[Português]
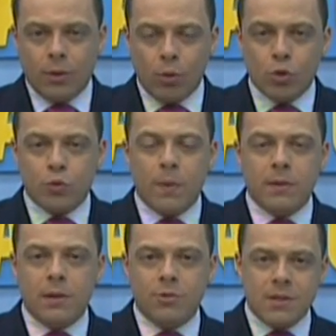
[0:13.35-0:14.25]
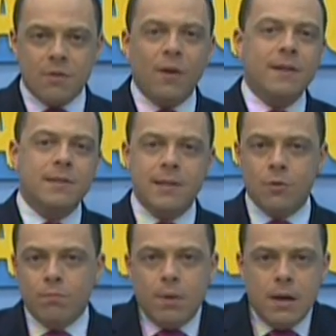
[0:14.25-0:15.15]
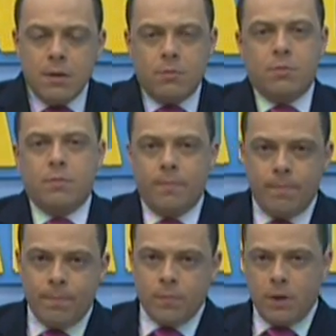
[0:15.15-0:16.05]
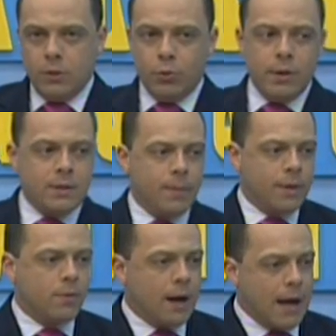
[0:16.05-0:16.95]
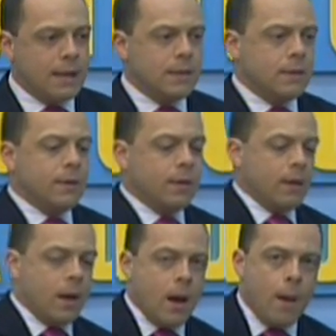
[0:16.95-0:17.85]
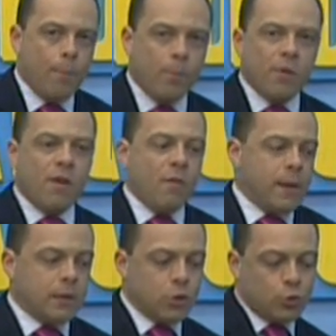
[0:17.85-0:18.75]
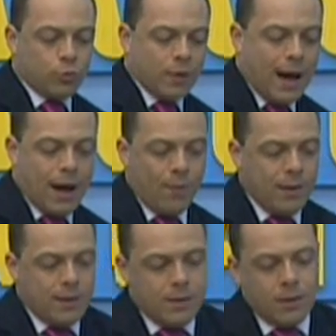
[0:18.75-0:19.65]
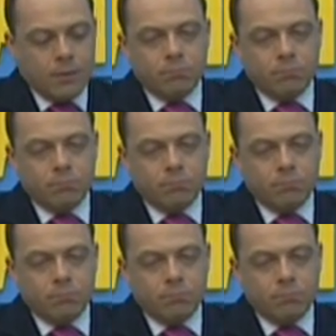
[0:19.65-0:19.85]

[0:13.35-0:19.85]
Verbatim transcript: dos bandidos invadirem um banco né, durante a madrugada. Provavelmente estudaram ali a